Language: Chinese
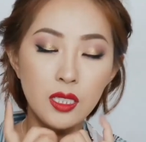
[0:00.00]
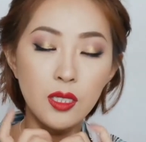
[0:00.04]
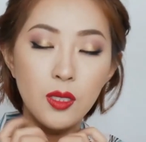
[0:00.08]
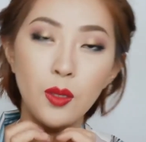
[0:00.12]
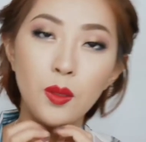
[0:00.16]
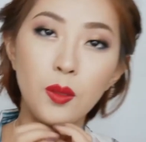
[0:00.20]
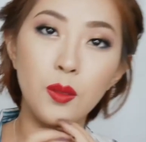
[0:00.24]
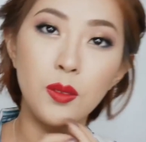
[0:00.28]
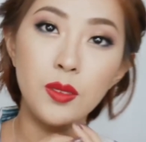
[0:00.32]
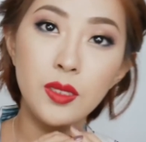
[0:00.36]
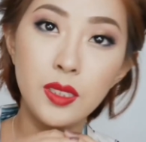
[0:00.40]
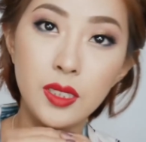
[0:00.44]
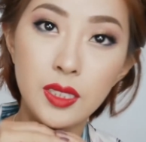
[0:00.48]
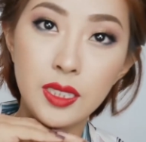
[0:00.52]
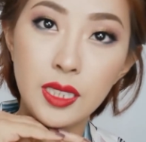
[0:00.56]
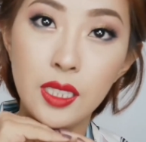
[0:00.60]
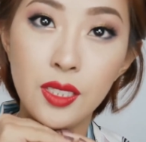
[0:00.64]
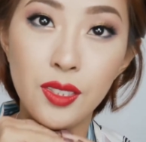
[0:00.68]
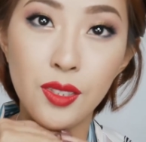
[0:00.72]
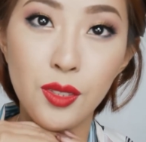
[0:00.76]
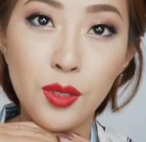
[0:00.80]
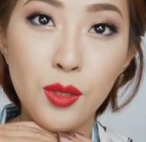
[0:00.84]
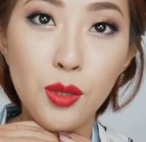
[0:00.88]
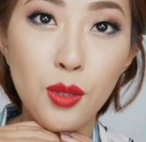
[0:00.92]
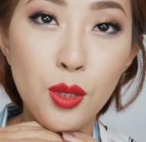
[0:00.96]
这口红简
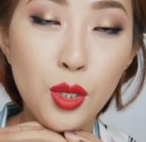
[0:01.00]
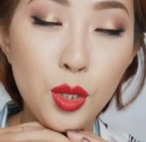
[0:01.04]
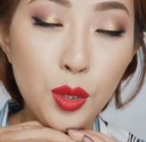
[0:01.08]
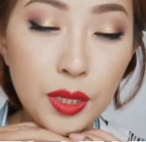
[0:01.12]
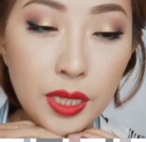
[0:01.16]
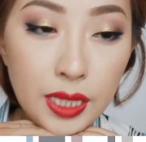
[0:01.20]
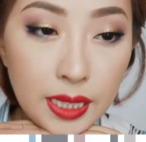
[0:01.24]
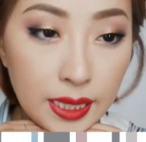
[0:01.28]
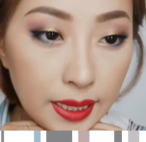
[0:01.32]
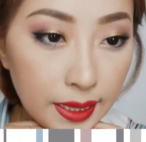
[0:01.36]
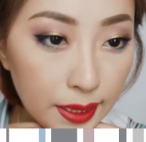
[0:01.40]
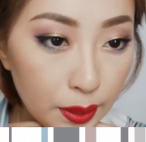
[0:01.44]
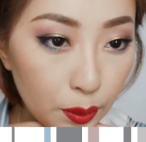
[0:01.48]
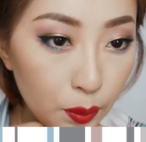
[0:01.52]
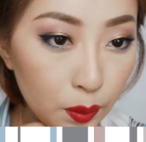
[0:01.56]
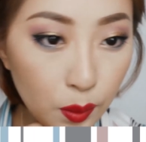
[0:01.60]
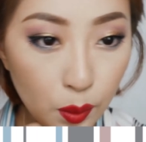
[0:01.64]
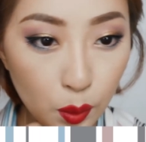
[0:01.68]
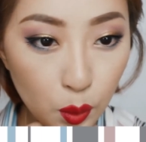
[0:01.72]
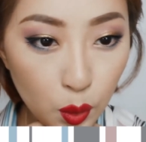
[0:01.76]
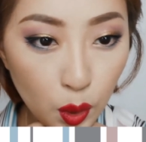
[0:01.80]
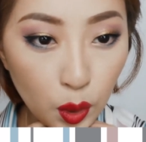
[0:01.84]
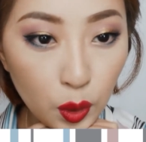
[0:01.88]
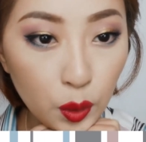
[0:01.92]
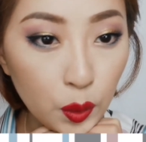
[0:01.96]
直就瞬间给我的
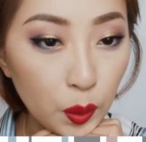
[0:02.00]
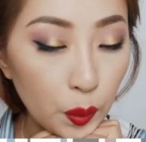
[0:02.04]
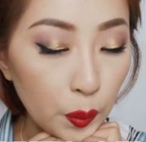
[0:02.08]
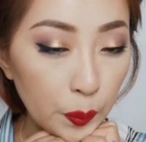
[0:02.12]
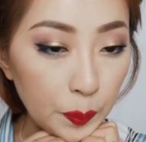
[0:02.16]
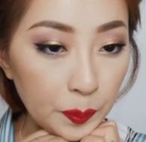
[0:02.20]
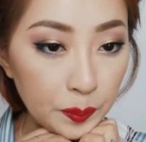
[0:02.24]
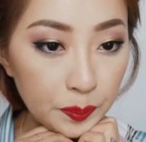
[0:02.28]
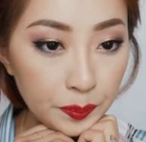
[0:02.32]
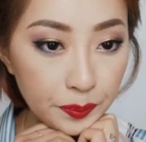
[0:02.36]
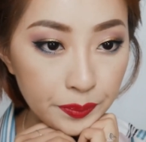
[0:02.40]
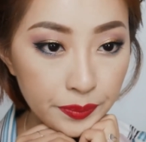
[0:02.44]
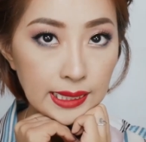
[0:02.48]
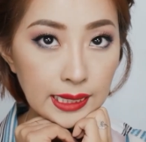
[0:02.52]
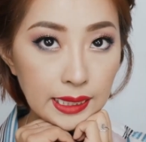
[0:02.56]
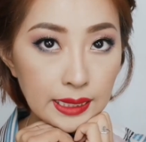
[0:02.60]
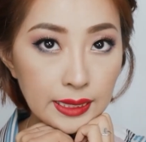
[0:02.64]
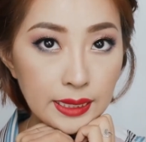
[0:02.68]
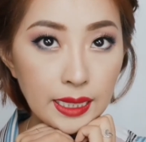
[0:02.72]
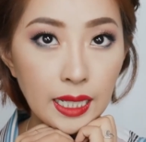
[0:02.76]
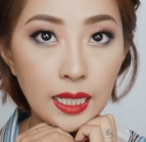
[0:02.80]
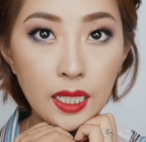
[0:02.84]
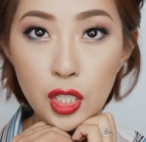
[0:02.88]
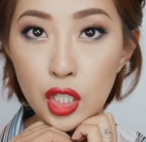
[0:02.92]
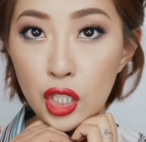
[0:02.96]
妆容增
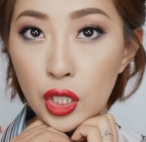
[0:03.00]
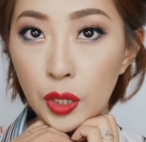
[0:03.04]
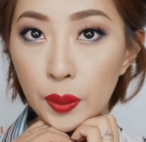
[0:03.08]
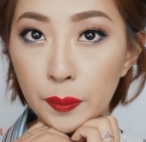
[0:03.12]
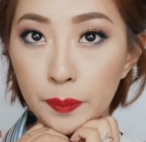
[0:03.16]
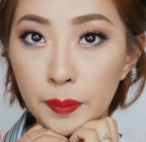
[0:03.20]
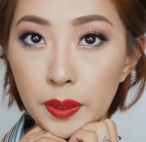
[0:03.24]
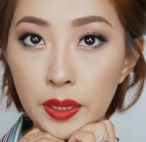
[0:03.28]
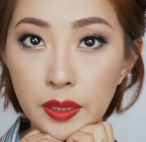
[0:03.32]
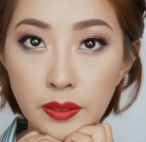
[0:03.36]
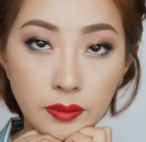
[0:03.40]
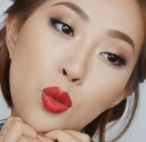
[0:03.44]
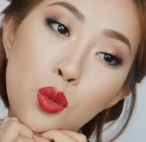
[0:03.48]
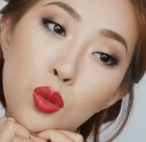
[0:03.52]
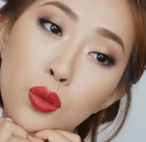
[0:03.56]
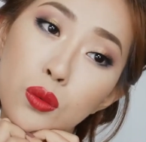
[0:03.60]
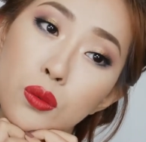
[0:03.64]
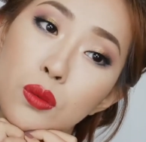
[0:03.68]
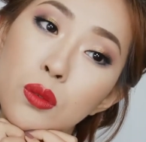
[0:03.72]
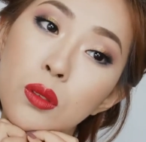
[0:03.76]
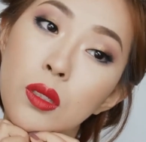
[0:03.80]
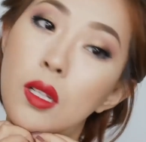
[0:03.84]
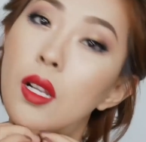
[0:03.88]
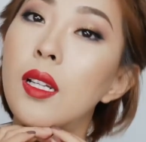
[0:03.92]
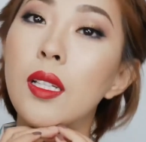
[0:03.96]
加了生命，注
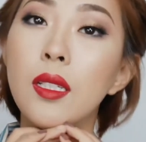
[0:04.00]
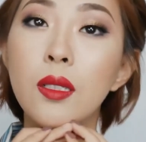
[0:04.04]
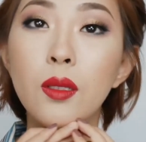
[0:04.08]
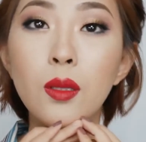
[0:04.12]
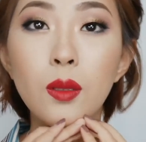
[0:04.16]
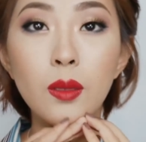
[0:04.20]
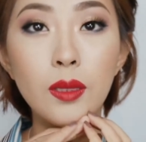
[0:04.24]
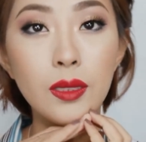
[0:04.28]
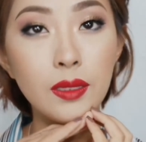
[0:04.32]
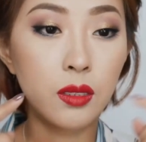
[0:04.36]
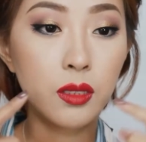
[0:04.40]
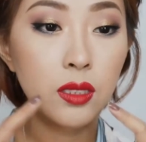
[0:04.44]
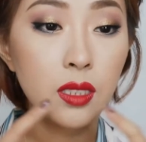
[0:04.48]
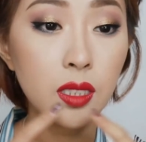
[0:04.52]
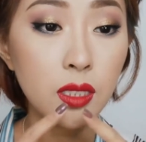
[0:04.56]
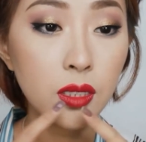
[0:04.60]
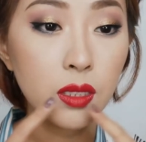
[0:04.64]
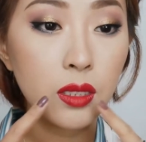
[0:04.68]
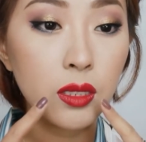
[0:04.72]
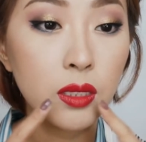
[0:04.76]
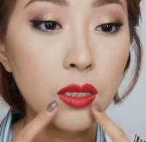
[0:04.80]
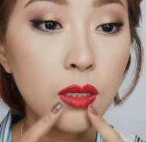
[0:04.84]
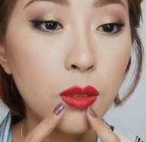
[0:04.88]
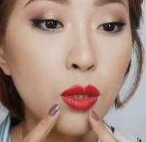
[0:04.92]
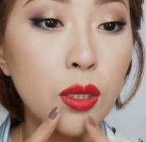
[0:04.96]
入了灵魂。觉得这
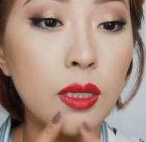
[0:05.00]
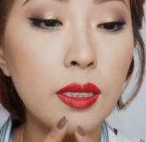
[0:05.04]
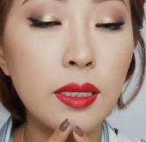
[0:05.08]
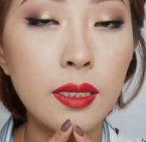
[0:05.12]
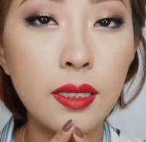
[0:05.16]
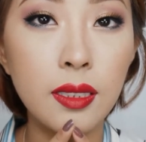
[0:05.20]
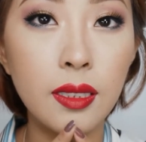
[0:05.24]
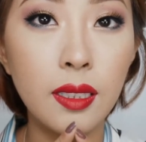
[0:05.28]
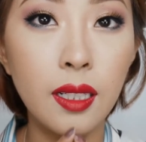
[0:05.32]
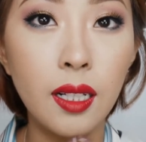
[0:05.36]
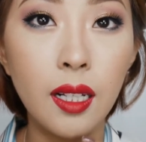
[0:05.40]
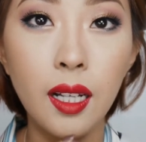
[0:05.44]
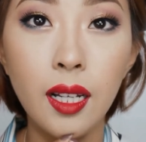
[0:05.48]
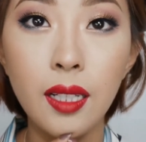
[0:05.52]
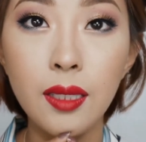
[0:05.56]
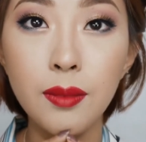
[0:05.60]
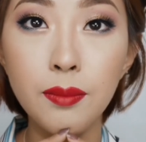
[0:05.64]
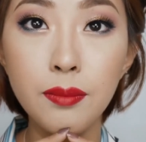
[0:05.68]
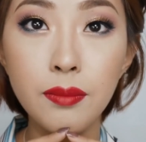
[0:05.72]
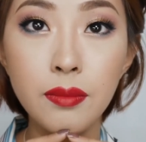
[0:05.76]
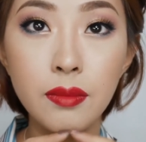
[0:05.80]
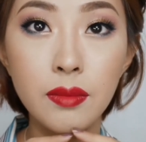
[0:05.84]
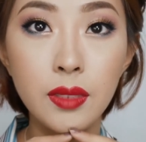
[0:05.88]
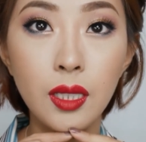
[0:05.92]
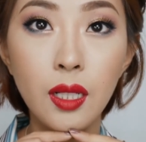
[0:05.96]
个唇形啊还
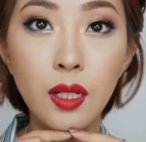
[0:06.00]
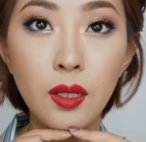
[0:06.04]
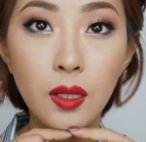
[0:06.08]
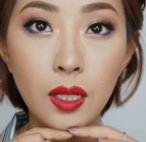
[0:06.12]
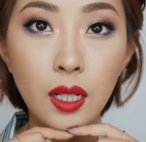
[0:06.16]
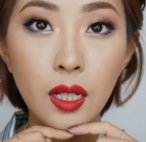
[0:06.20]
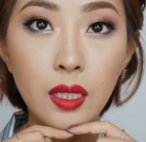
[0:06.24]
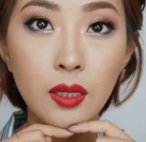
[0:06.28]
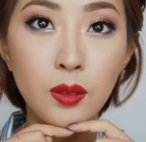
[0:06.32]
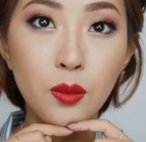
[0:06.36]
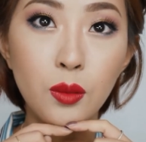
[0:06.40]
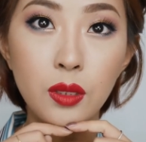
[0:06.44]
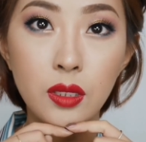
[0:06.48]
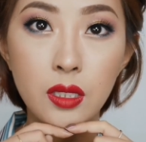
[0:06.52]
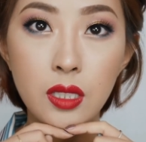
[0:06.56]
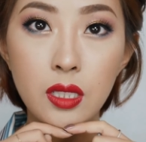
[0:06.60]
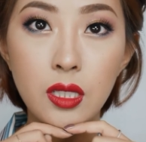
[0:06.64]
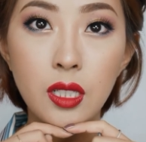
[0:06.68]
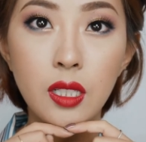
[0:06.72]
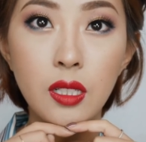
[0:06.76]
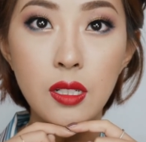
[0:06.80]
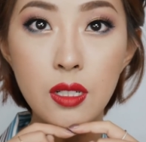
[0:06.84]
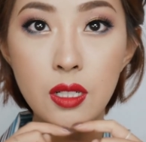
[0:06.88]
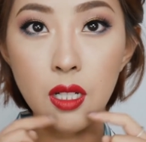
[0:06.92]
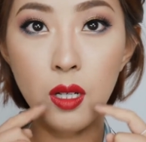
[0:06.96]
挺好看的。我之
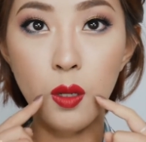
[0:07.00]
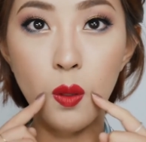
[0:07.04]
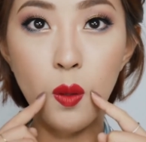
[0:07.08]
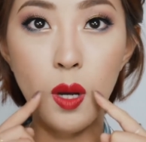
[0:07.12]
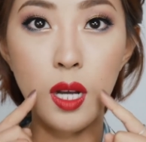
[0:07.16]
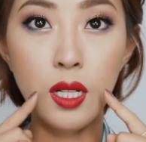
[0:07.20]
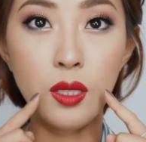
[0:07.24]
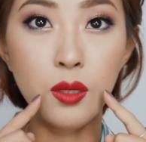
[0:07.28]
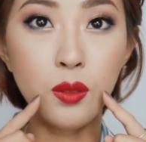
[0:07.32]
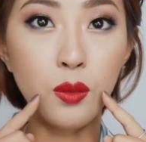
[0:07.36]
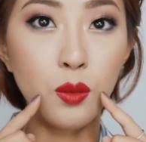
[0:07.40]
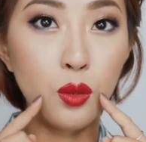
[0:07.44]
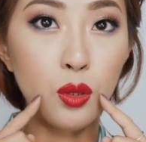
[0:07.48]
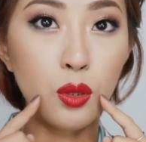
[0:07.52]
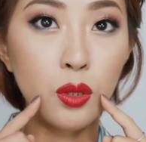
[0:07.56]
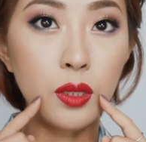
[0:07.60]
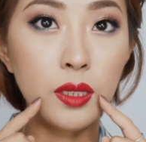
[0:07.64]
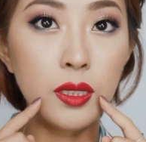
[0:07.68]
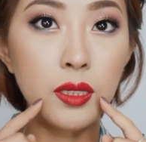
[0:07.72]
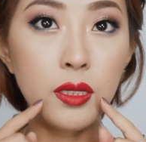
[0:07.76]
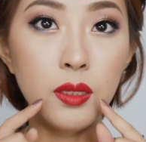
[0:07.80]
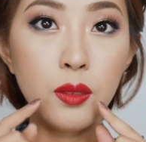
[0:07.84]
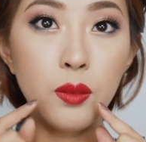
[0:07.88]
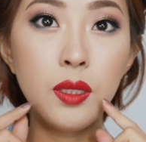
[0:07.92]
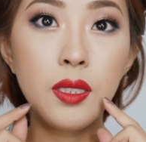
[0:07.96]
前很少画这种
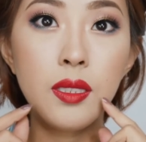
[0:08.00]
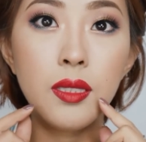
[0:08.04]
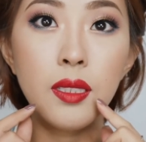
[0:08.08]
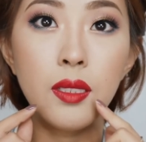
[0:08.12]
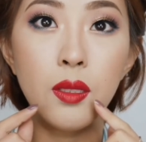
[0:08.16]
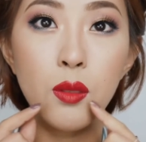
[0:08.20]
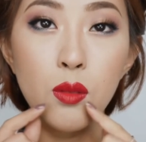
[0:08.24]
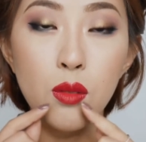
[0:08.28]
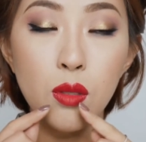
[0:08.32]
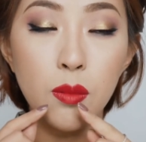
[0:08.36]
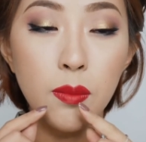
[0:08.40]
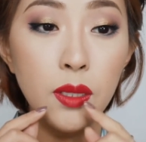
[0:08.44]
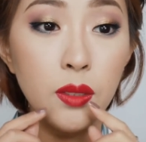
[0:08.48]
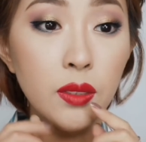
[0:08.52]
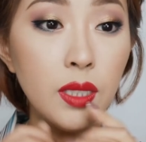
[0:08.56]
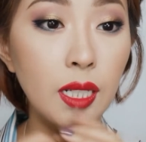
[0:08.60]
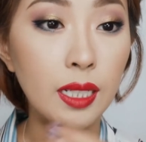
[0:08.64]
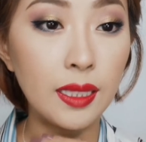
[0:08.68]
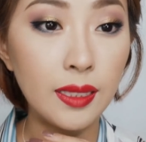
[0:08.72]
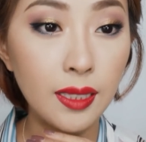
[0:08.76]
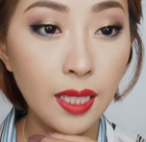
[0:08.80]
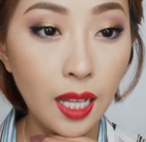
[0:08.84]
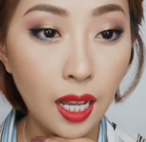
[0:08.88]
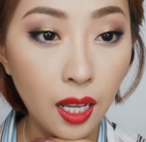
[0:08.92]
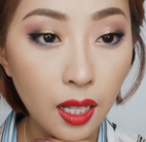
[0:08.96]
唇形，会显得嘴巴有点
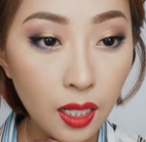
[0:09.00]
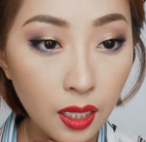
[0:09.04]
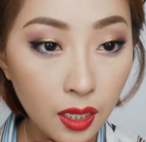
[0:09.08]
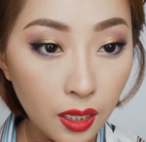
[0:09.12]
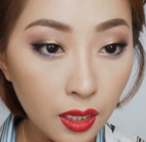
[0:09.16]
大。